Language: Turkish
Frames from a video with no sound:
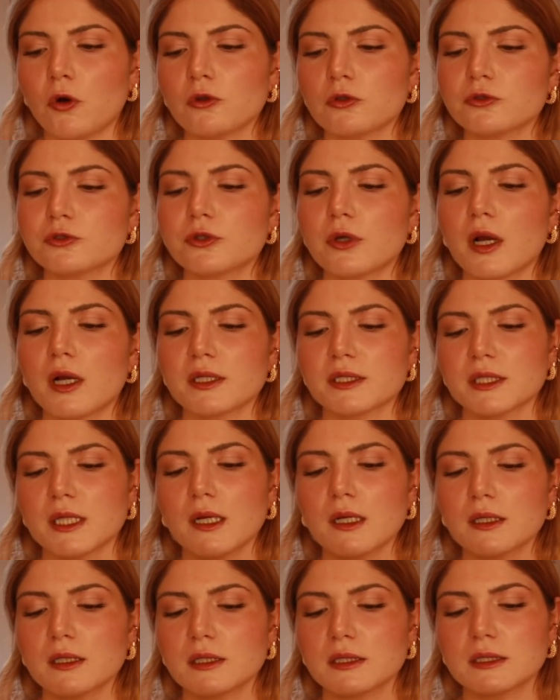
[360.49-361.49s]
olur
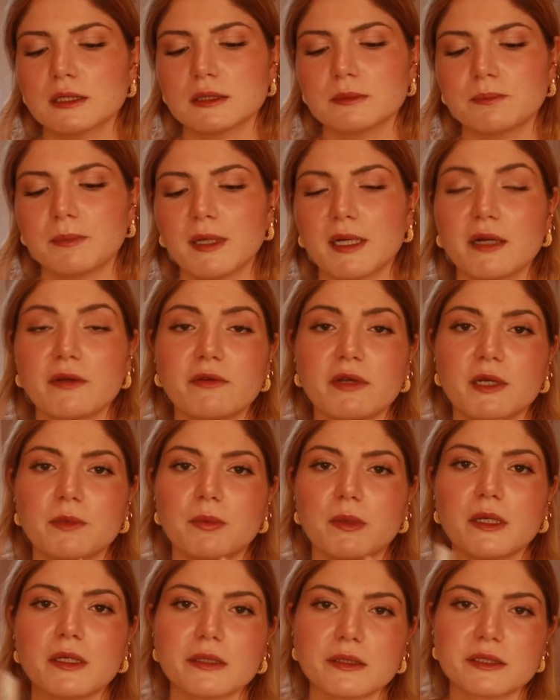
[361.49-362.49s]
ancak para
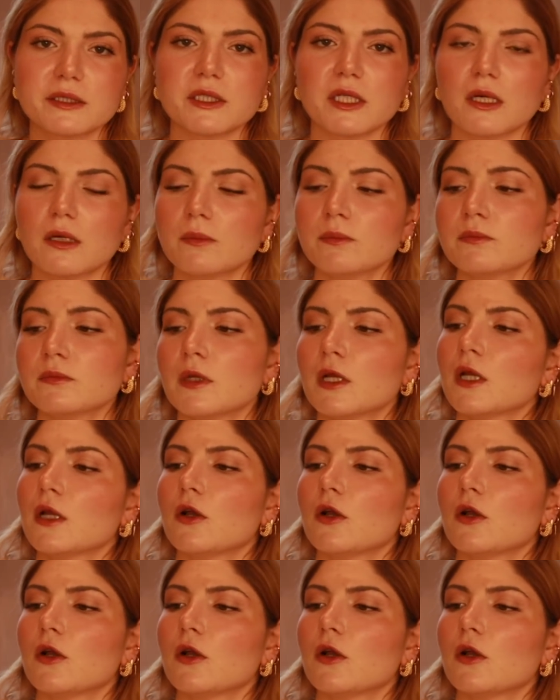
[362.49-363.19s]
verip alacağım